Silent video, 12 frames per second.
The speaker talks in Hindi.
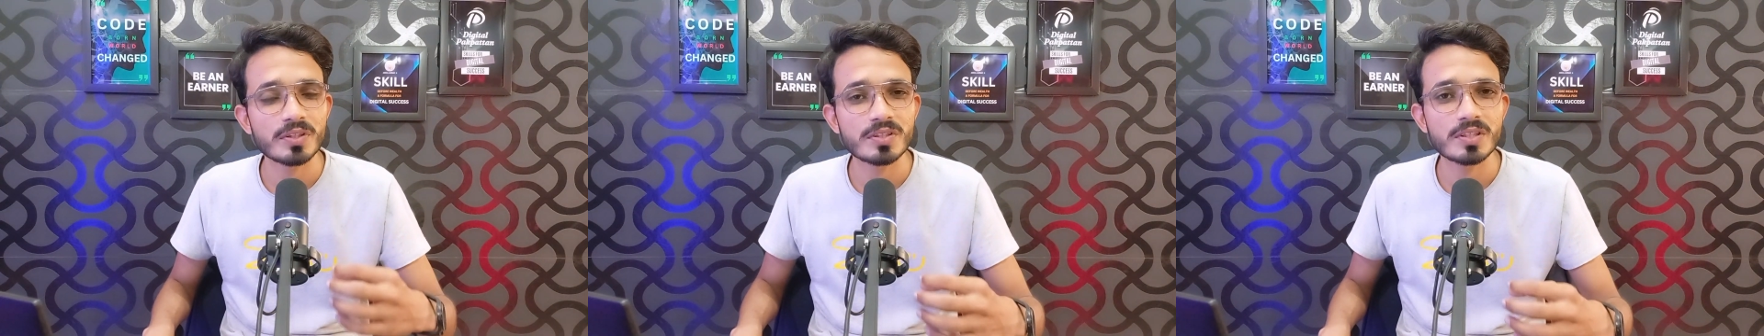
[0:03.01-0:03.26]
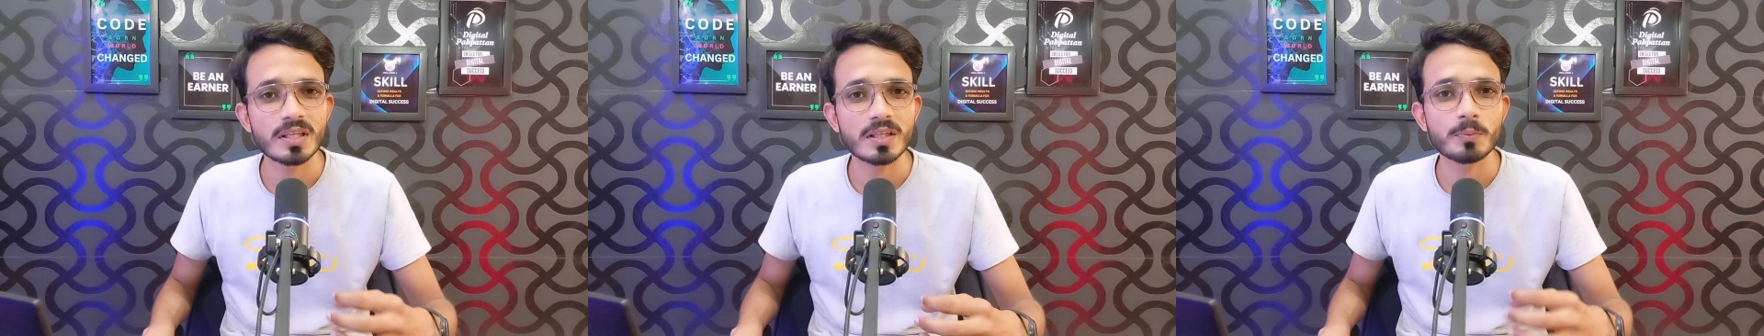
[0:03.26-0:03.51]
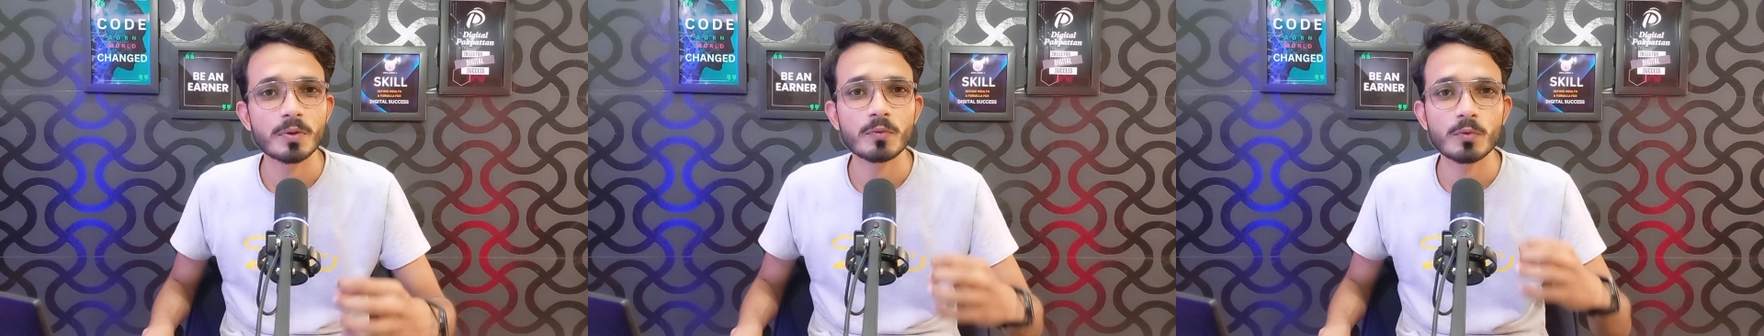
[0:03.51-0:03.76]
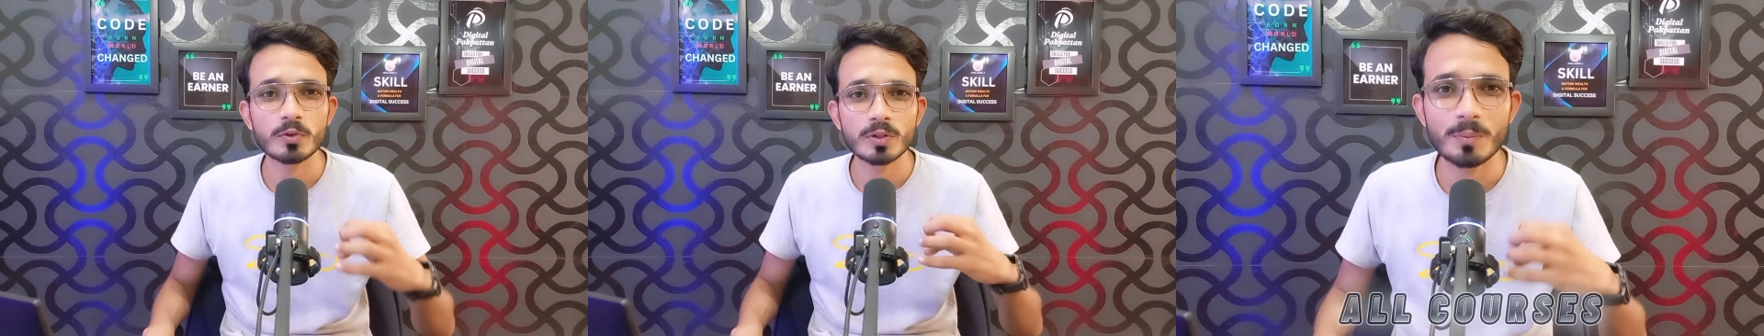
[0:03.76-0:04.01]
चैनल पर वो
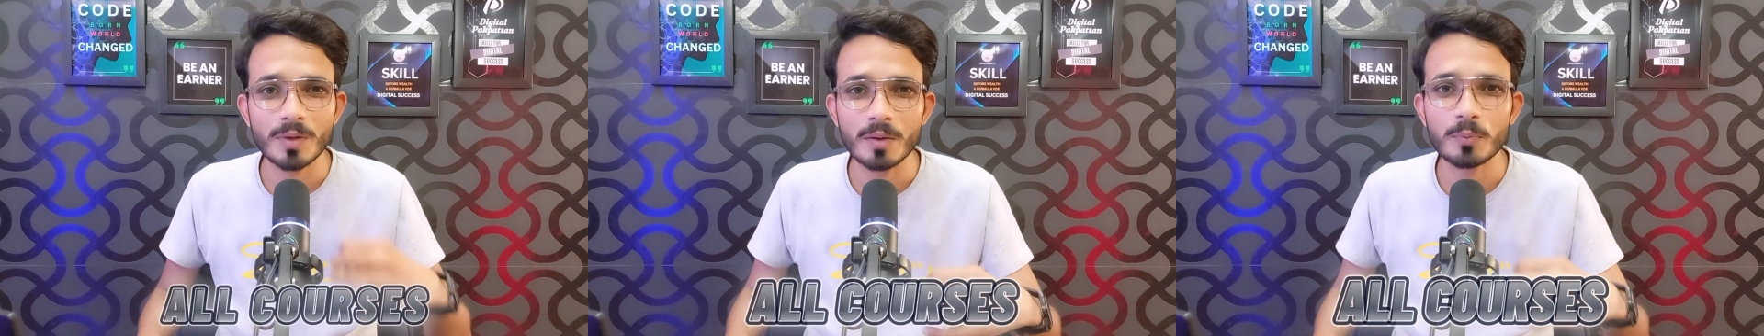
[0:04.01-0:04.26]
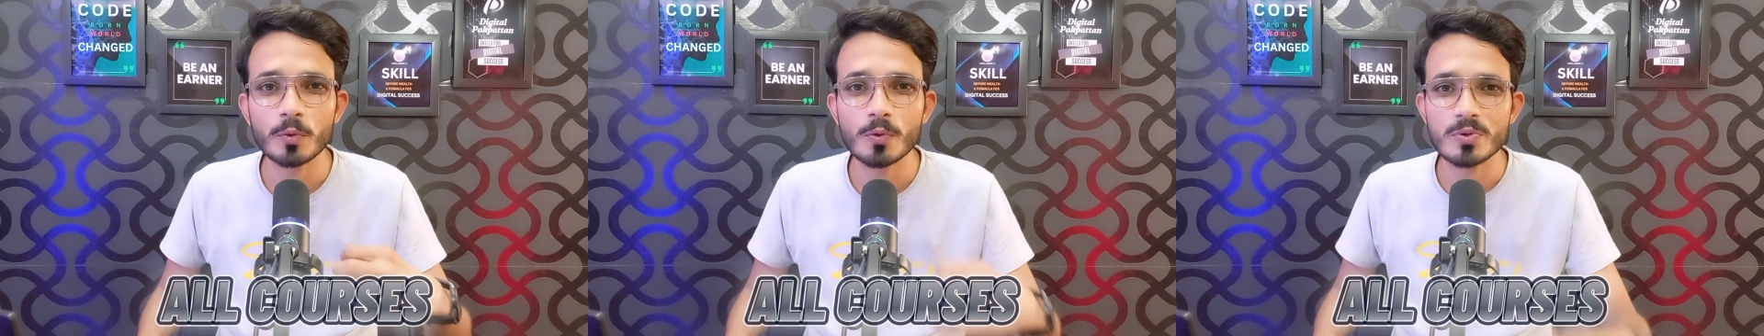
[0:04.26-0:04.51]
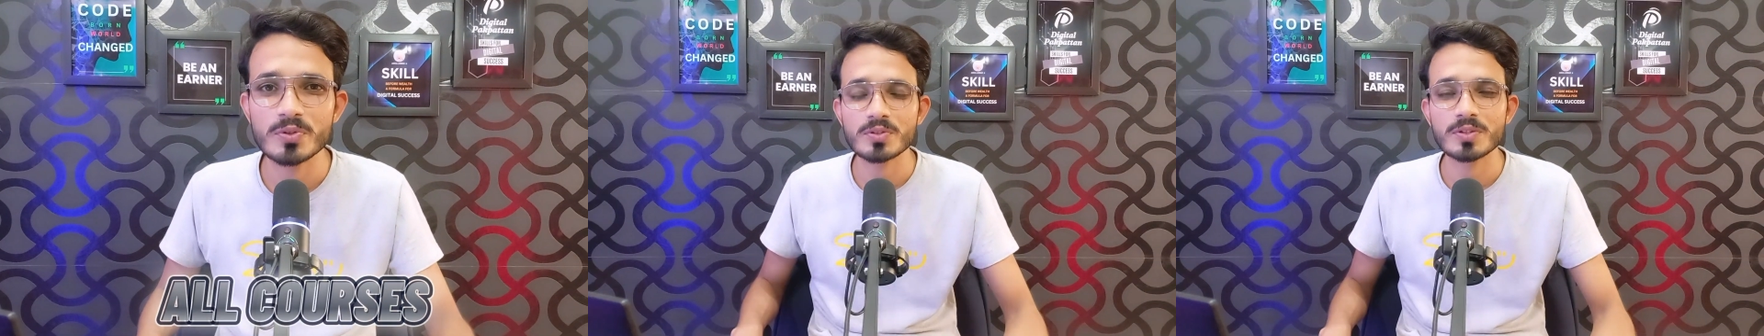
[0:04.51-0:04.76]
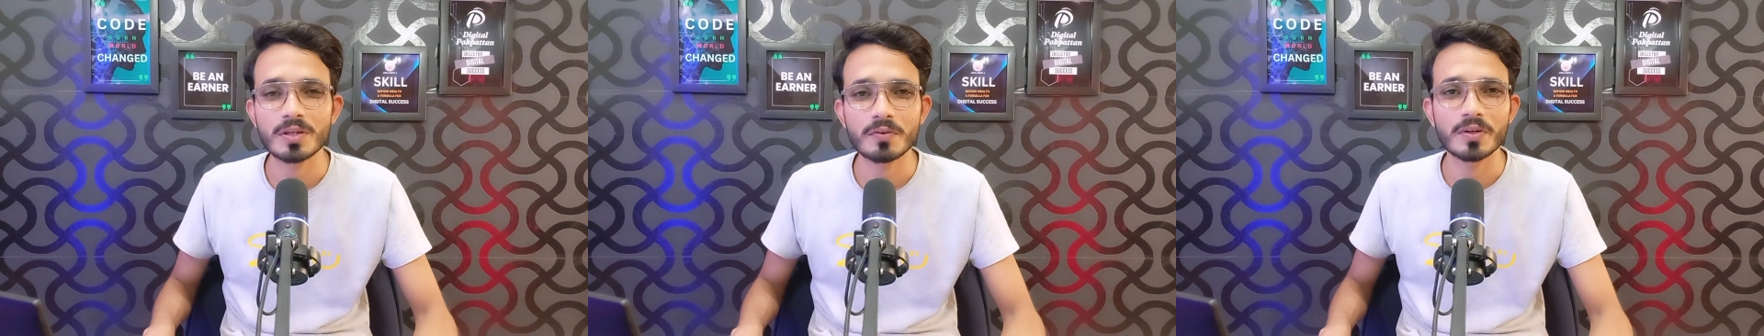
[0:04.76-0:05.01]
तमाम कोर्सेज
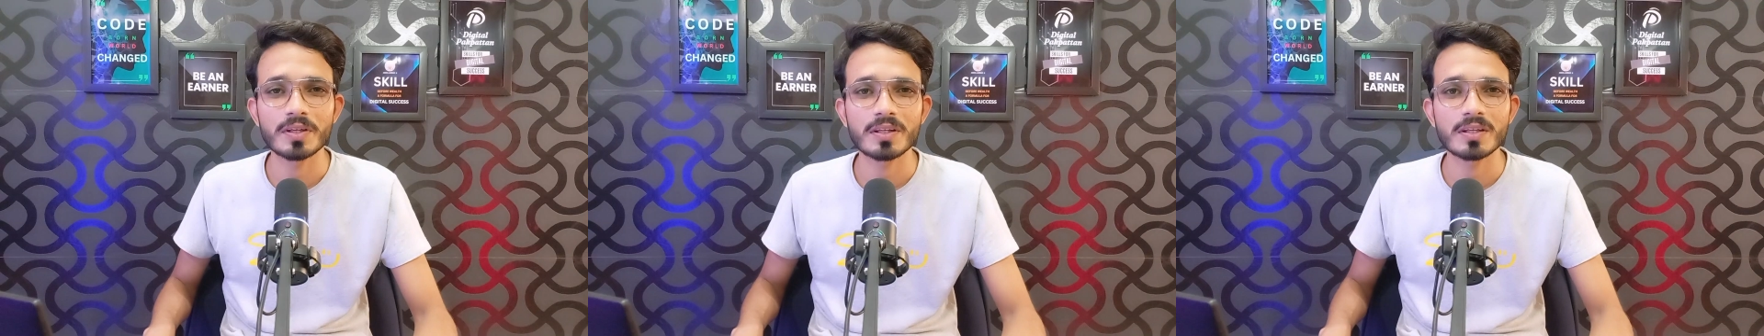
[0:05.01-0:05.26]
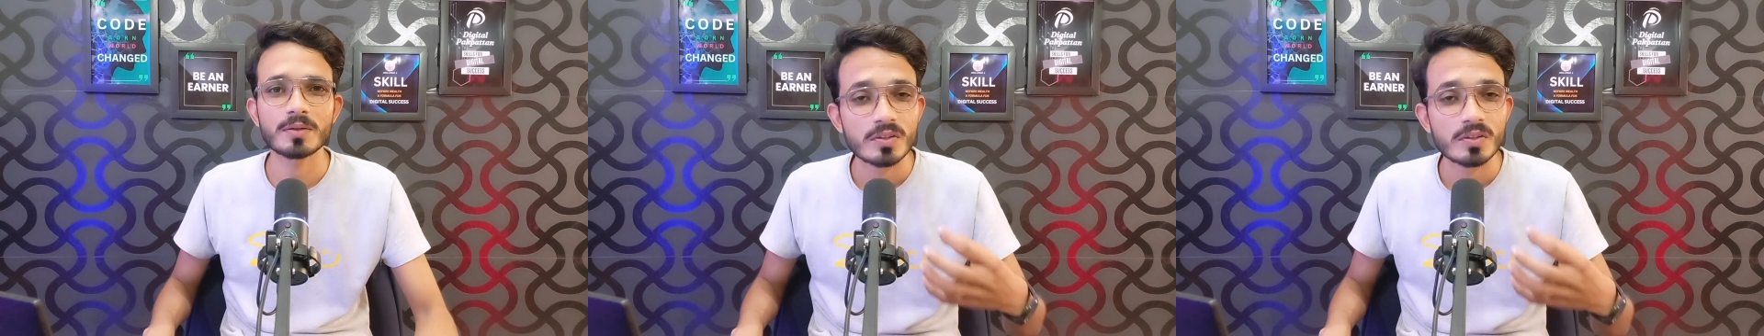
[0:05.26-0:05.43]
करवाएंगे